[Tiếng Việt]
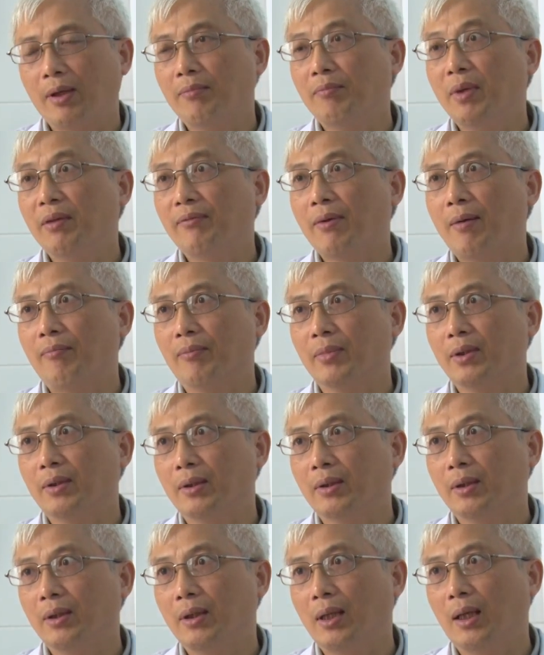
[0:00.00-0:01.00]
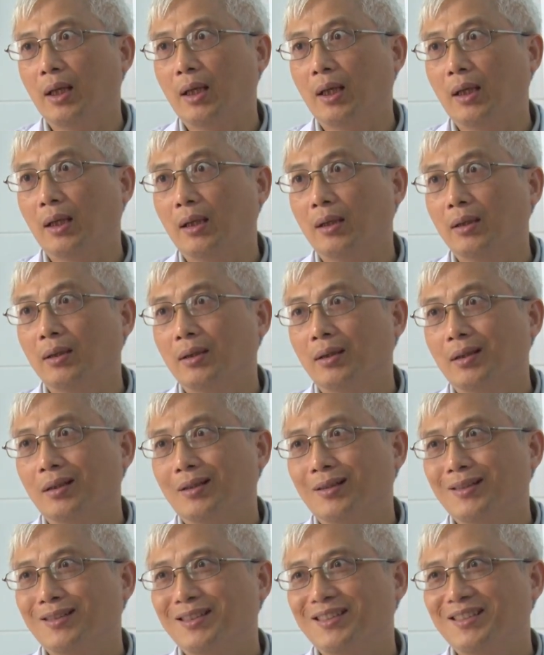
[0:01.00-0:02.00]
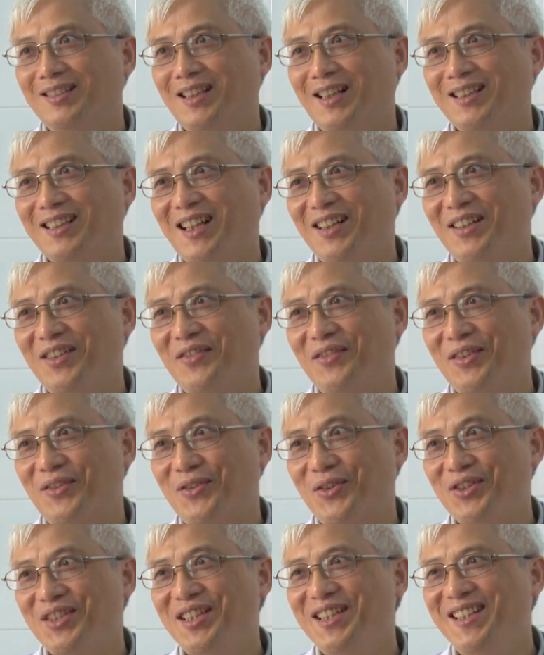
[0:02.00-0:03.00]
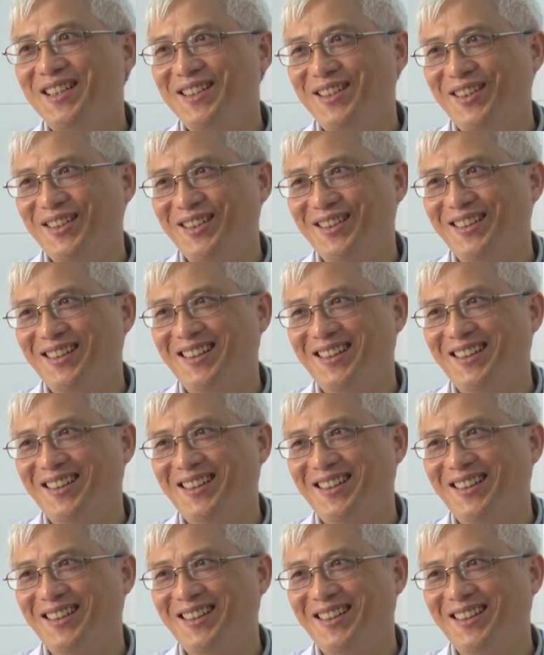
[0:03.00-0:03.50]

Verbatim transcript: nên mỹ phẩm ấy, thì là chắc chắn là phải có chì rồi.